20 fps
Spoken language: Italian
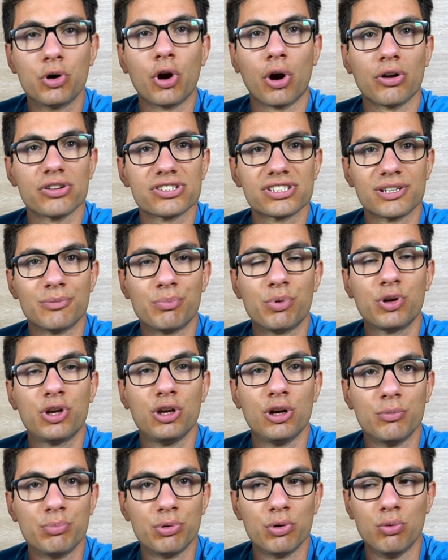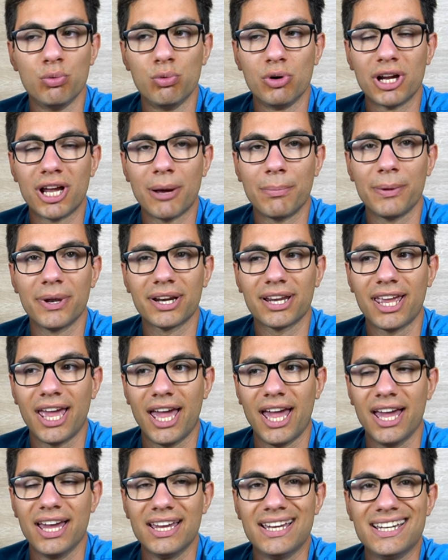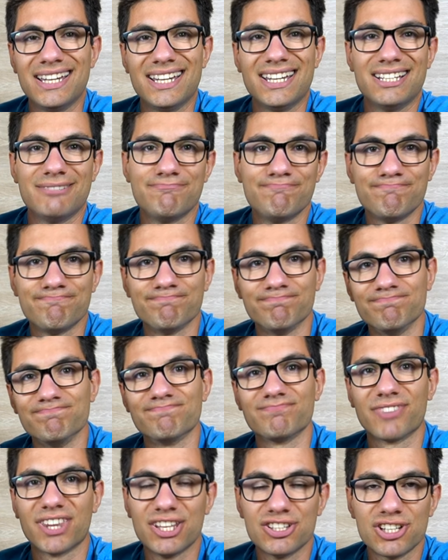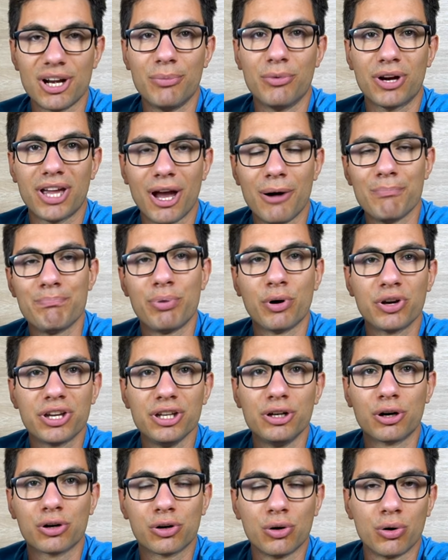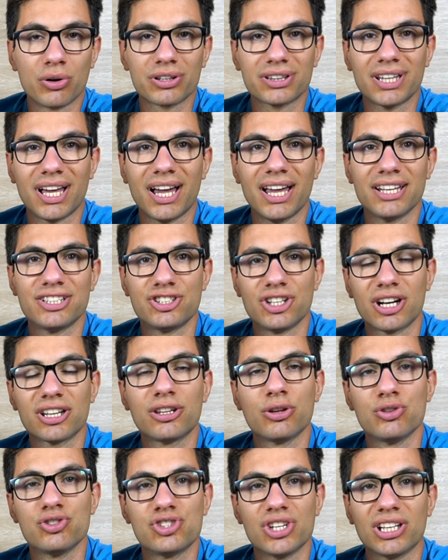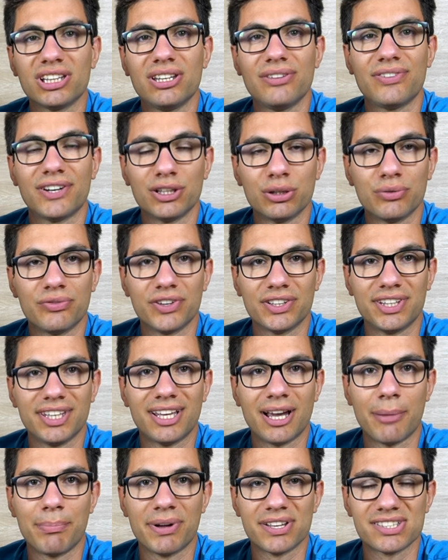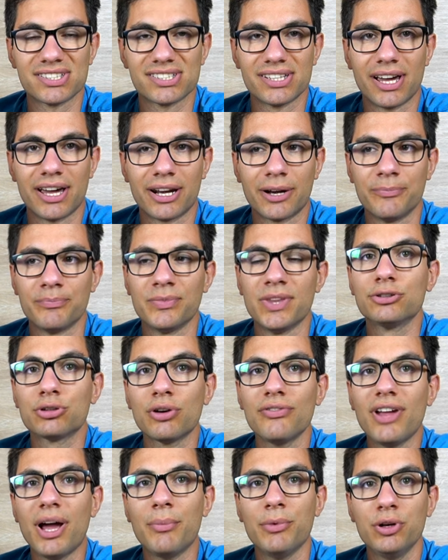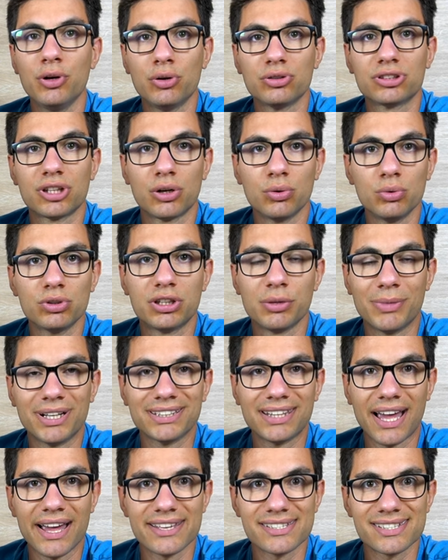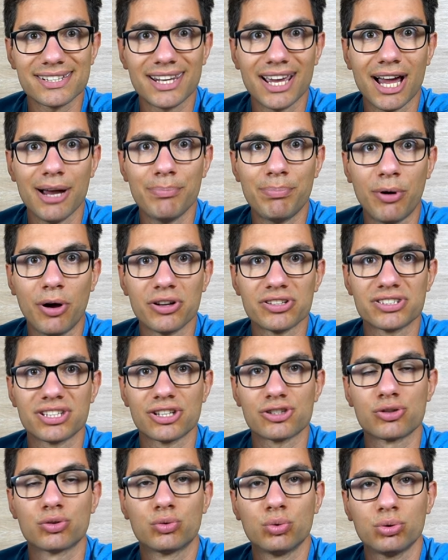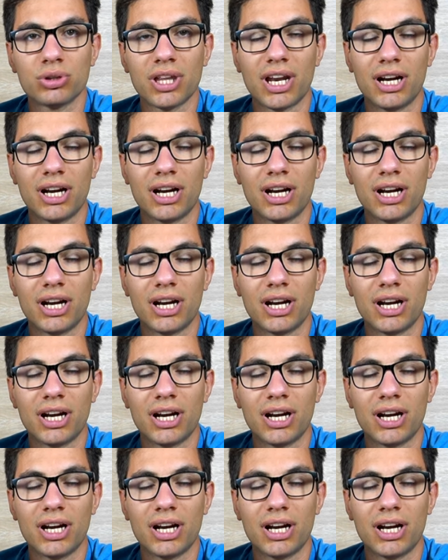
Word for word: grossa, un pochino più lunga perché Mm, diciamo che è un pochino corta e certi oggetti fanno fatica a passare. Troviamo inoltre un'ultima tasca posta su tutta